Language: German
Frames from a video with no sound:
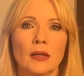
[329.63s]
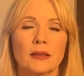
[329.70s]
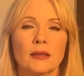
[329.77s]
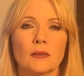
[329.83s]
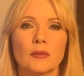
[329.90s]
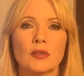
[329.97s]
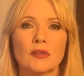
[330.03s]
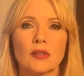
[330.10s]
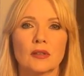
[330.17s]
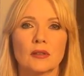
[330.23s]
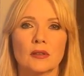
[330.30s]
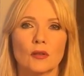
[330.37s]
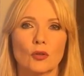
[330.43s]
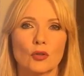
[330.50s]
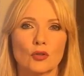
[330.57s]
Damit seid
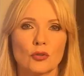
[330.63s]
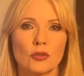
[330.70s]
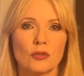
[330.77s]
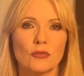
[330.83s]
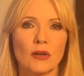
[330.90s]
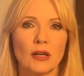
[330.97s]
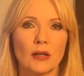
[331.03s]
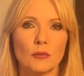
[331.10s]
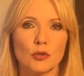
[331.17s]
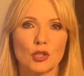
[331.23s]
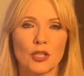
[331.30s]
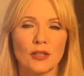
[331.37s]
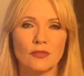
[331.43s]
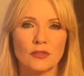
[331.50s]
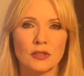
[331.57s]
ihr ja auch schon eine Weile
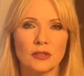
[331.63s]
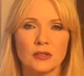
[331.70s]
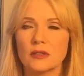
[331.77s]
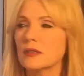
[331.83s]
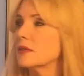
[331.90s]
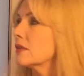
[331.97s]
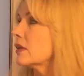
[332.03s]
beschäftigt,